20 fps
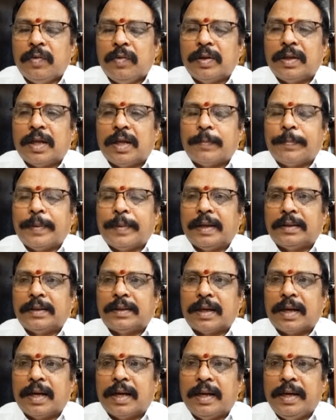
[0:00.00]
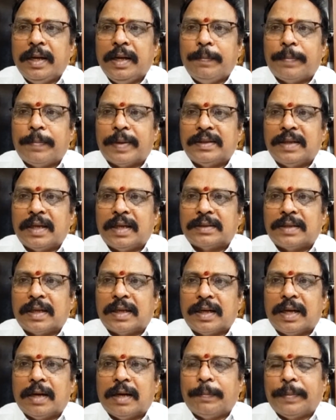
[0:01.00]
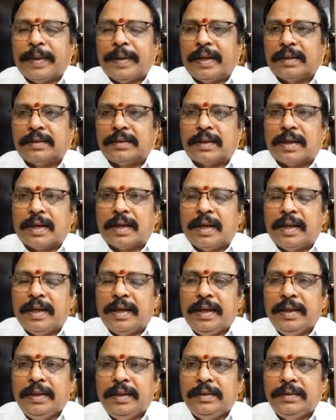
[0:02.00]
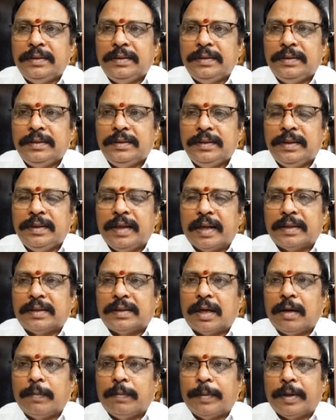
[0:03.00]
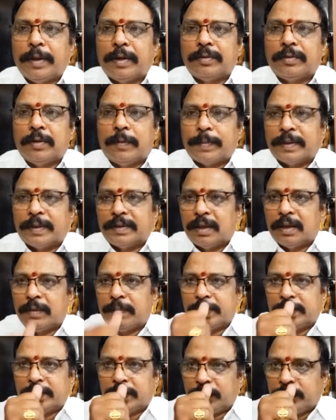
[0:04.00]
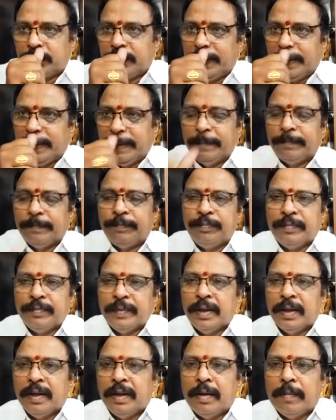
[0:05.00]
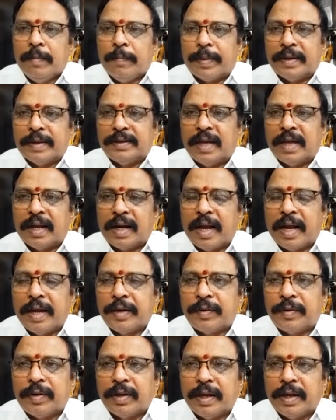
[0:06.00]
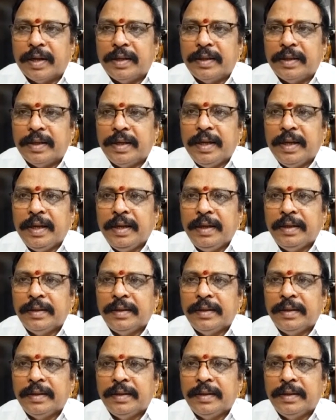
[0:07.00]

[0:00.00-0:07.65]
ఓదార్పు యాత్ర కానీ ప్రజా సంకల్ప యాత్ర కానీ యాత్రల పేరుతో ప్రజల మధ్య ఉండి ప్రజానాయకుడిగా ఎదిగి